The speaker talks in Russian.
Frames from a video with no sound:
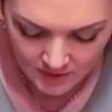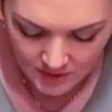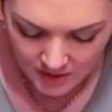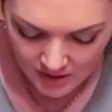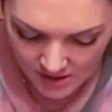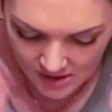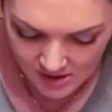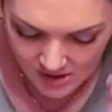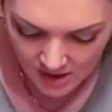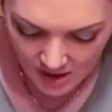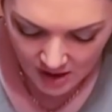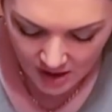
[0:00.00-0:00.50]

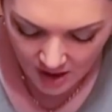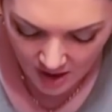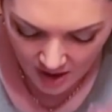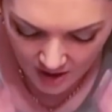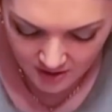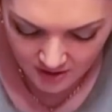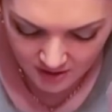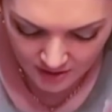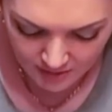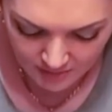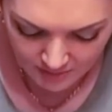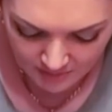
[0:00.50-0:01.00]

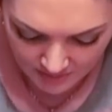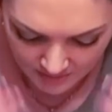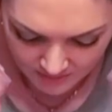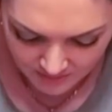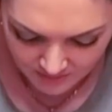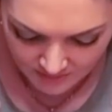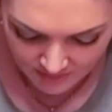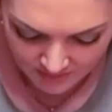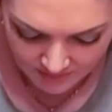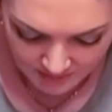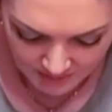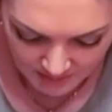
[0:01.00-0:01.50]
рестораны,
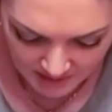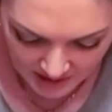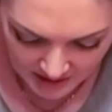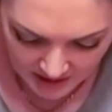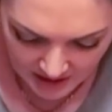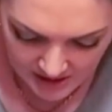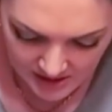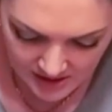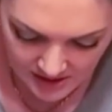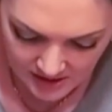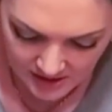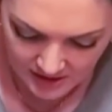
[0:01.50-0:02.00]

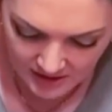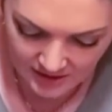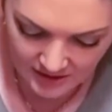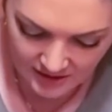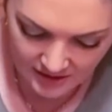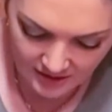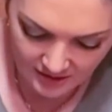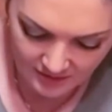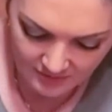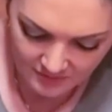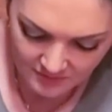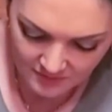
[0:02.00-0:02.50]

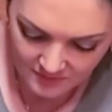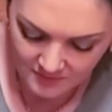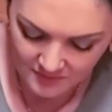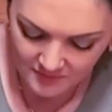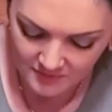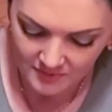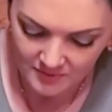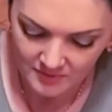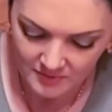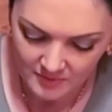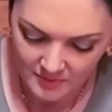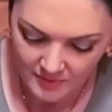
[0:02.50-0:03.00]
магазины.
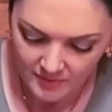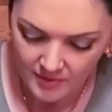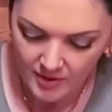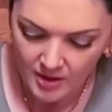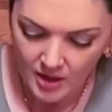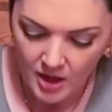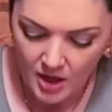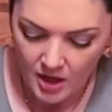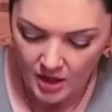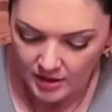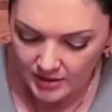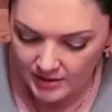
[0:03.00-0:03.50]

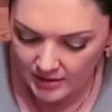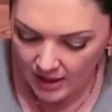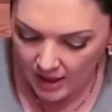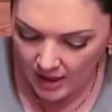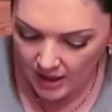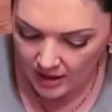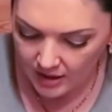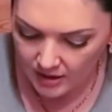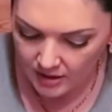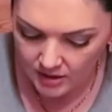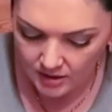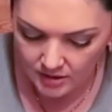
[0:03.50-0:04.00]

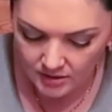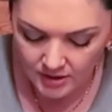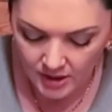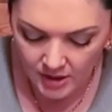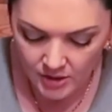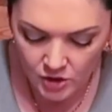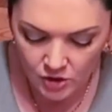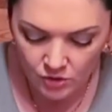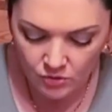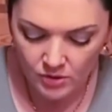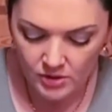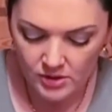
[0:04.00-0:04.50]
Так,
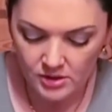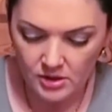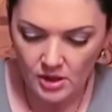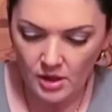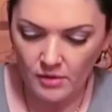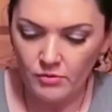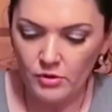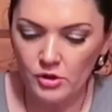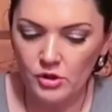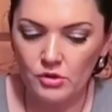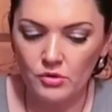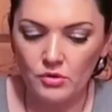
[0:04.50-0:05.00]
начну я с
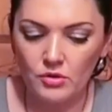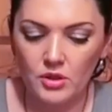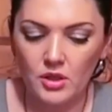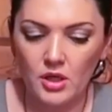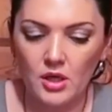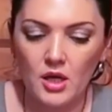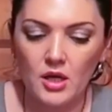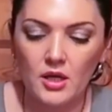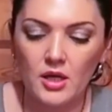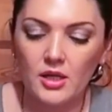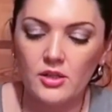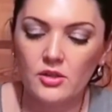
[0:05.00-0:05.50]
того, что
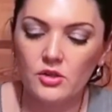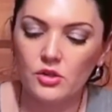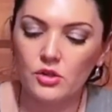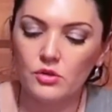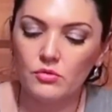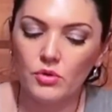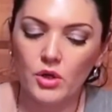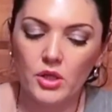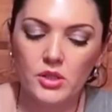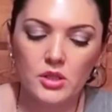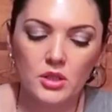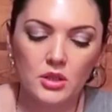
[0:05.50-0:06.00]
я, ради
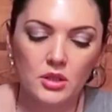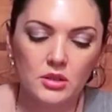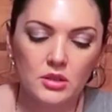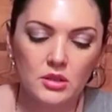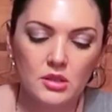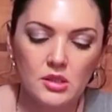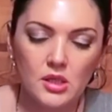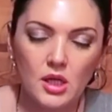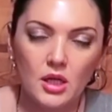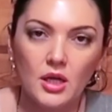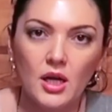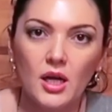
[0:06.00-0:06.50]
чего я делала
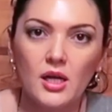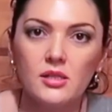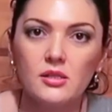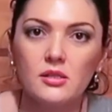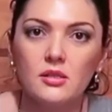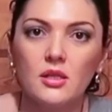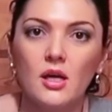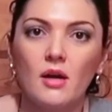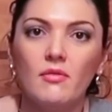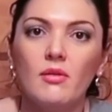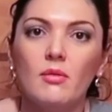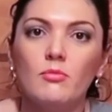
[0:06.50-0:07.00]
этот заказ,
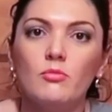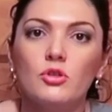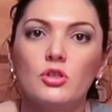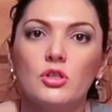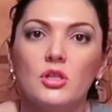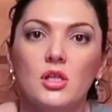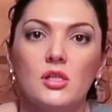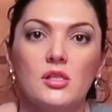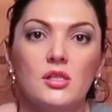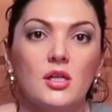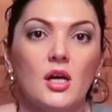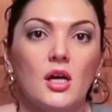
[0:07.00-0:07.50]
я вам уже
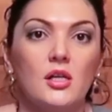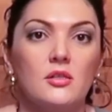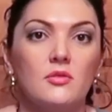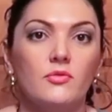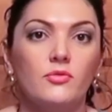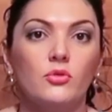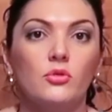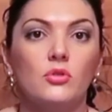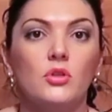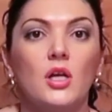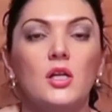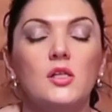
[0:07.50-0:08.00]
рассказывала
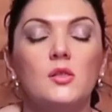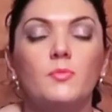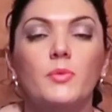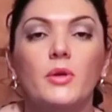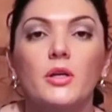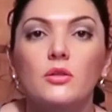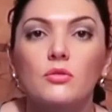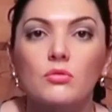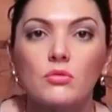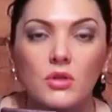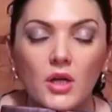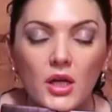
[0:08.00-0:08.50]
в тот раз про
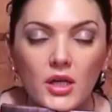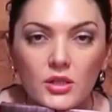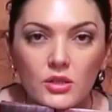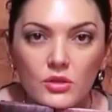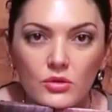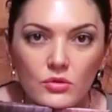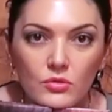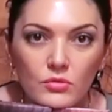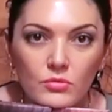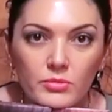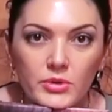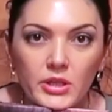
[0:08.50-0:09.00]
эту
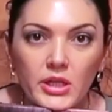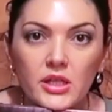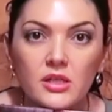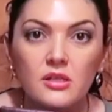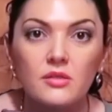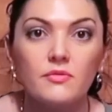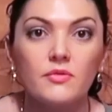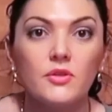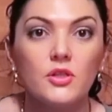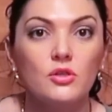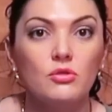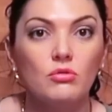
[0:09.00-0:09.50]
краску, у меня
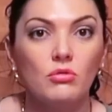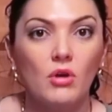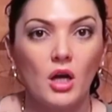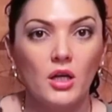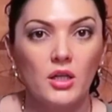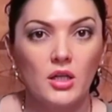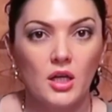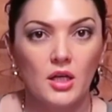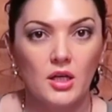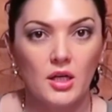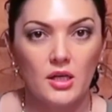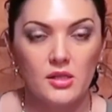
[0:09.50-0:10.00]
есть видео,
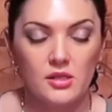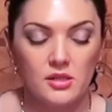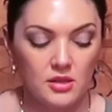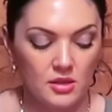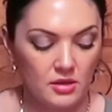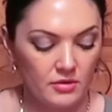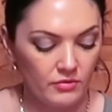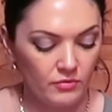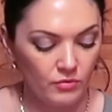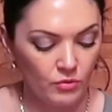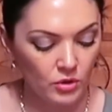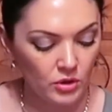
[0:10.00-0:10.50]
как я красила
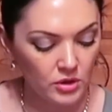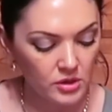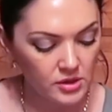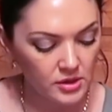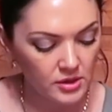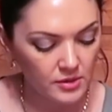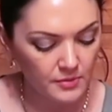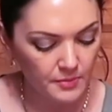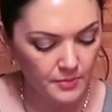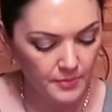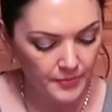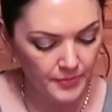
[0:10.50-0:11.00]
ей
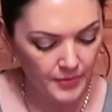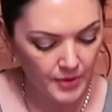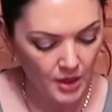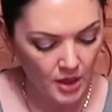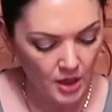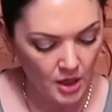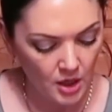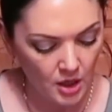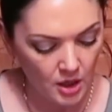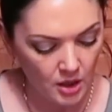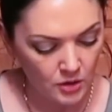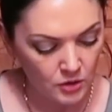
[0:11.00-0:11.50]
волосы,
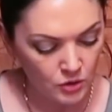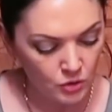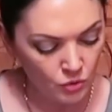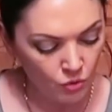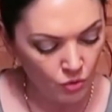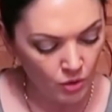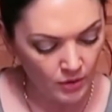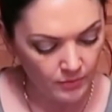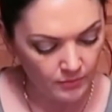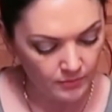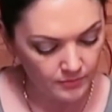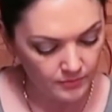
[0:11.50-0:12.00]

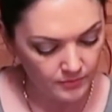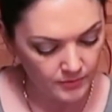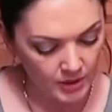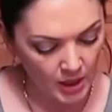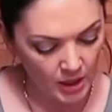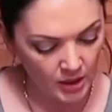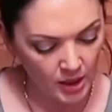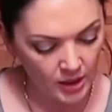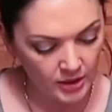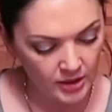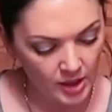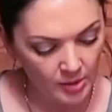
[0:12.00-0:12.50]
но
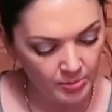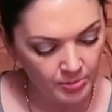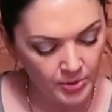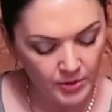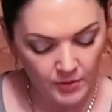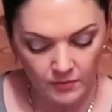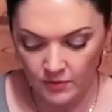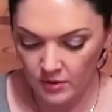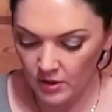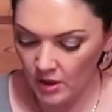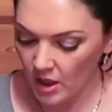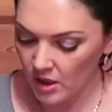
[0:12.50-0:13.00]
так как я
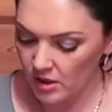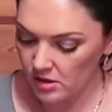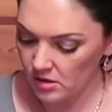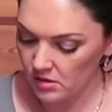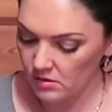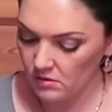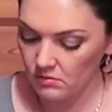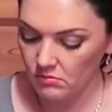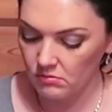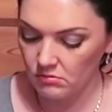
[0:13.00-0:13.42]
первый раз